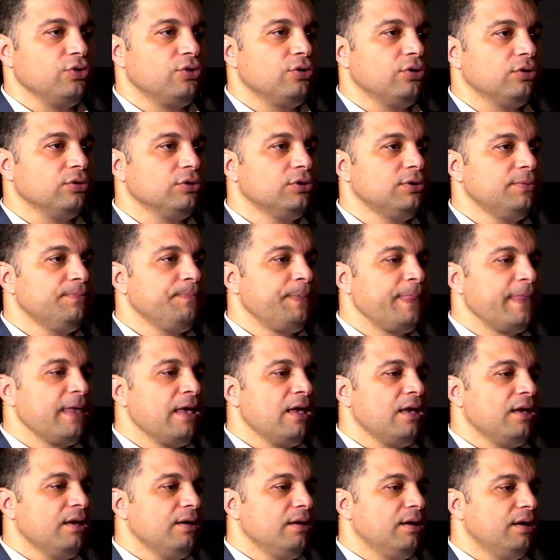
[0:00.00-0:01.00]
büyük oldu.
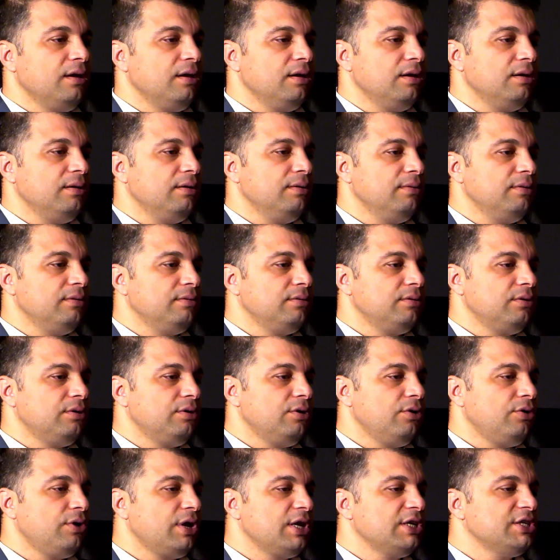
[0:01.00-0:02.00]
E,
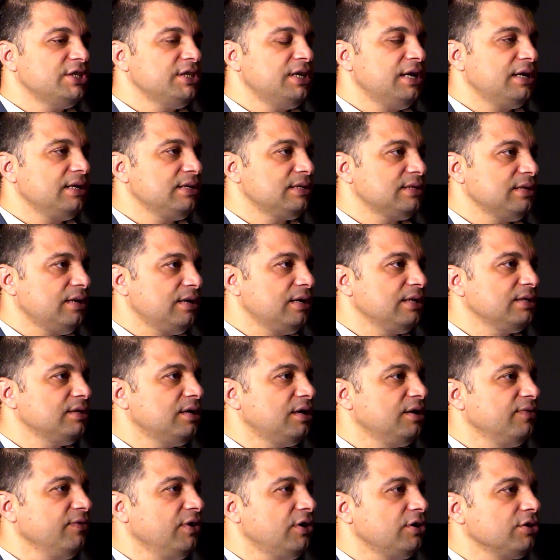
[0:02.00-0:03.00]
öğrencilerin
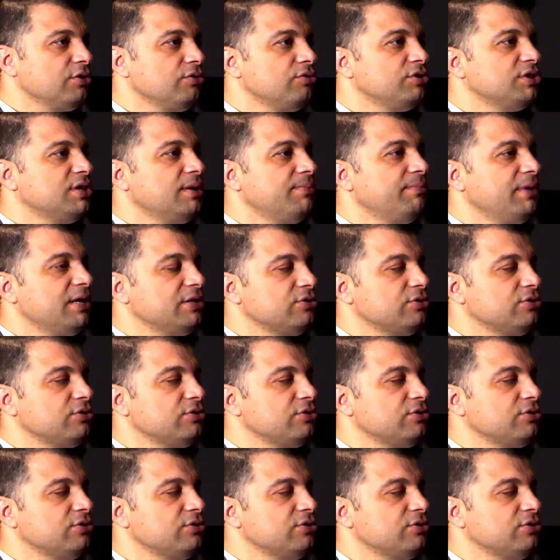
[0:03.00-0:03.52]
sanat tarihi ve arkeolojide